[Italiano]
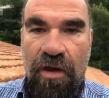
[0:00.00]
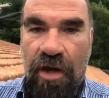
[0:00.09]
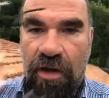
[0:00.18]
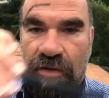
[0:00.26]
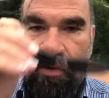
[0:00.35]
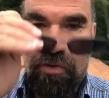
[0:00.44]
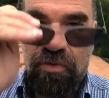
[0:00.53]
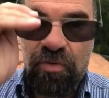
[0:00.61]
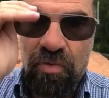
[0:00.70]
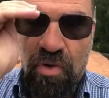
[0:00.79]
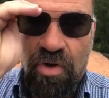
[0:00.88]
i
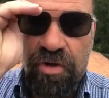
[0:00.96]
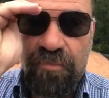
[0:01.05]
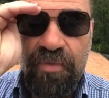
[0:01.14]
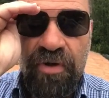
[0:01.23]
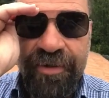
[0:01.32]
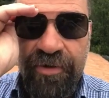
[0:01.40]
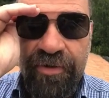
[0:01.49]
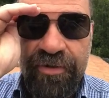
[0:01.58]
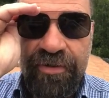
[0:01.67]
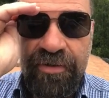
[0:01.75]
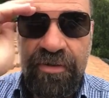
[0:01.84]
tuoi
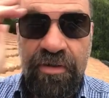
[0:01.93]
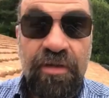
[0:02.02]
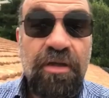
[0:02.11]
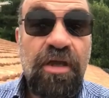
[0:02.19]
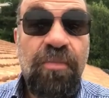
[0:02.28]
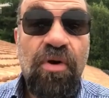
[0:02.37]
polaroid e